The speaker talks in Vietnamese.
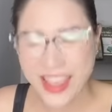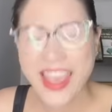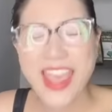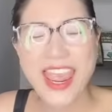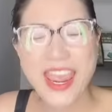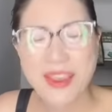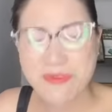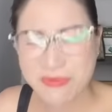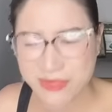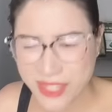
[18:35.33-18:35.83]

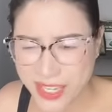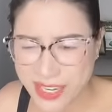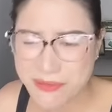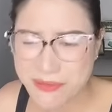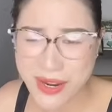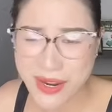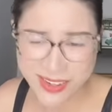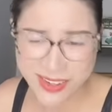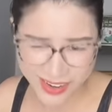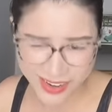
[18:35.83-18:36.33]
em thích
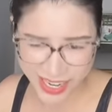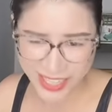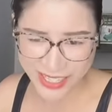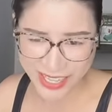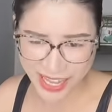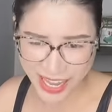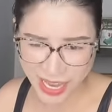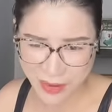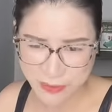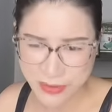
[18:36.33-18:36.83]
mấy đứa ghét
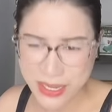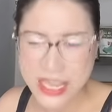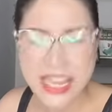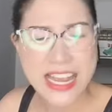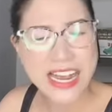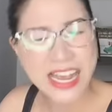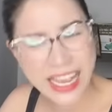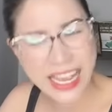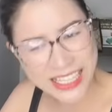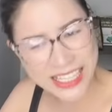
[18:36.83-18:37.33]
em
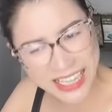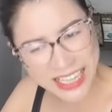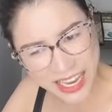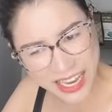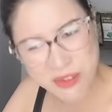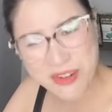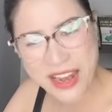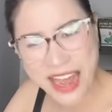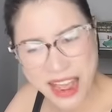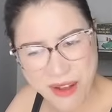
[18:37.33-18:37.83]
ngày
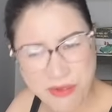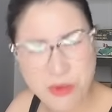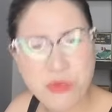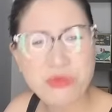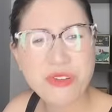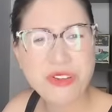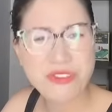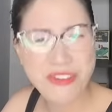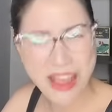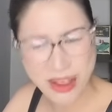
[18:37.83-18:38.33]
đéo nào cũng
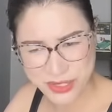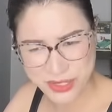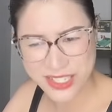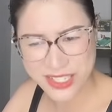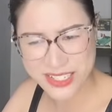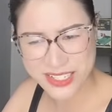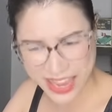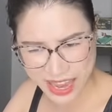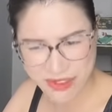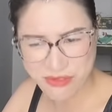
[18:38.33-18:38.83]
phải vào
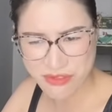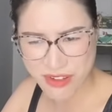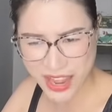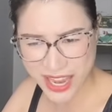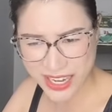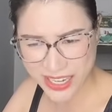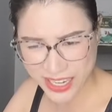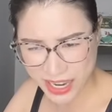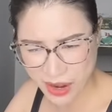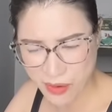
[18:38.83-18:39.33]
chửi em vài
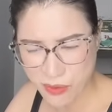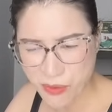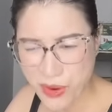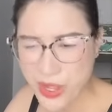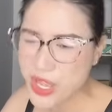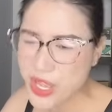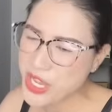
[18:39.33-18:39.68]
câu